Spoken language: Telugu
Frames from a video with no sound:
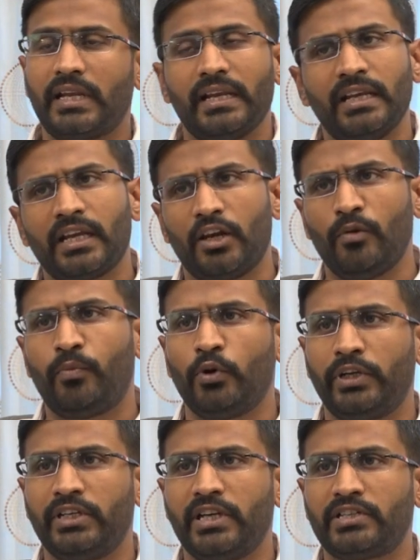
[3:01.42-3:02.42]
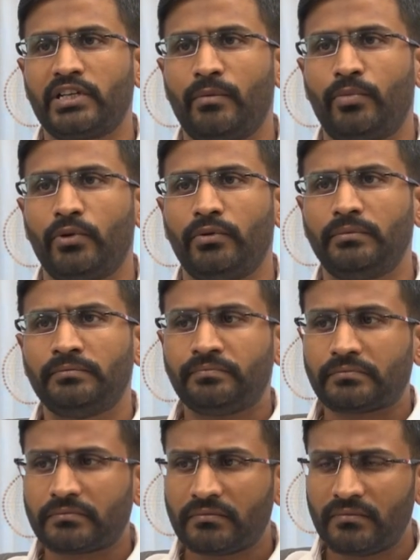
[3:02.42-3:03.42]
సరే ఎన్నికల్లో పోటీ చేసినప్పుడు
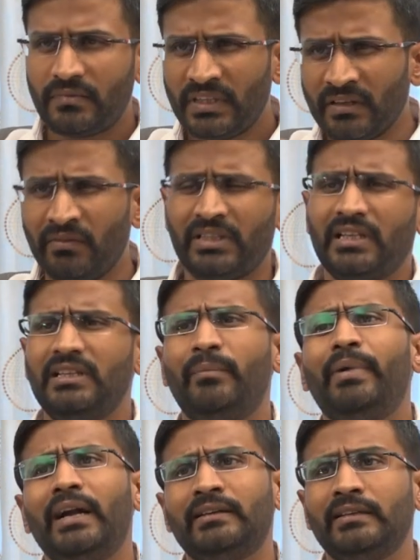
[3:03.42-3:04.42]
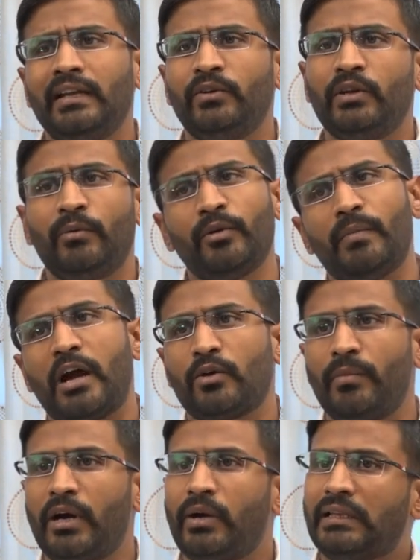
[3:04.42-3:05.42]
విత్ ఇన్ ద పార్టీలు అన్నప్పుడు మాకు
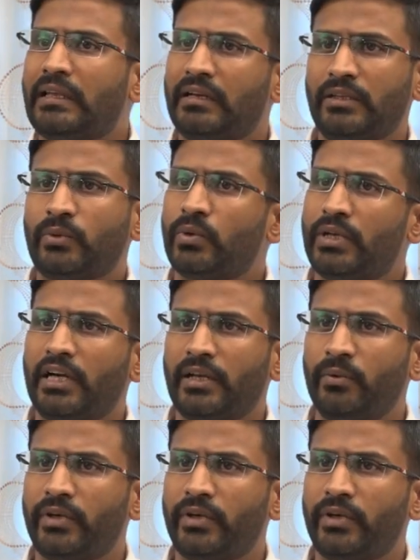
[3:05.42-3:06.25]
మాకు అంతర్గత కొట్లాటలు